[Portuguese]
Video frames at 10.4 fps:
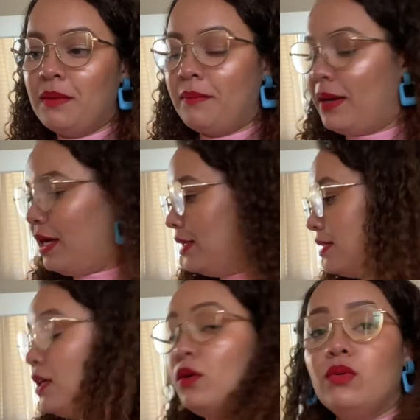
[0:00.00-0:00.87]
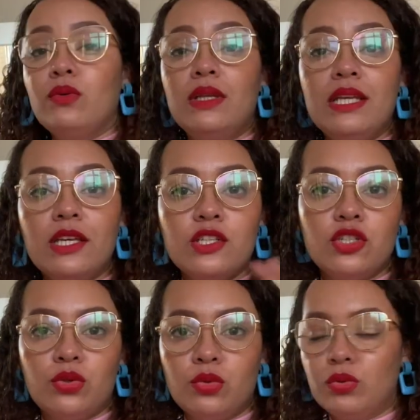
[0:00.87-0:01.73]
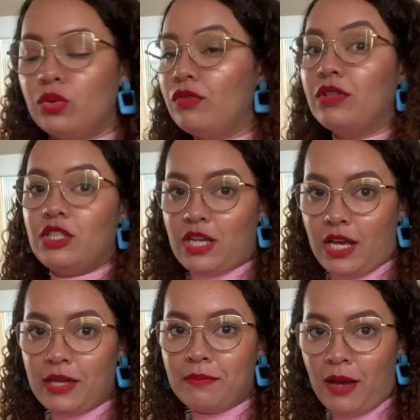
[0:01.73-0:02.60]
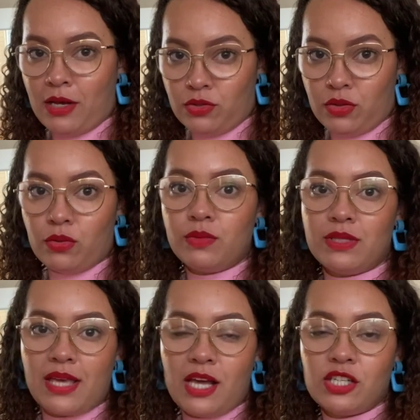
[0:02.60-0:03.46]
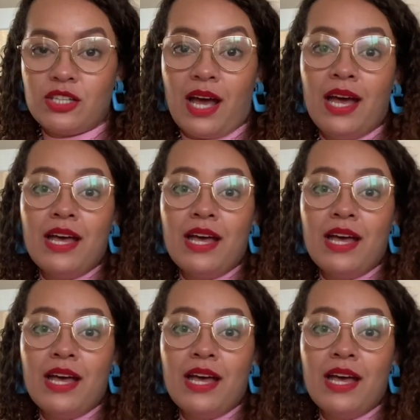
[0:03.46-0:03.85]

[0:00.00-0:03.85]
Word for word: Mas o link de tudo eu vou deixar aqui embaixo, que eu consegui achar.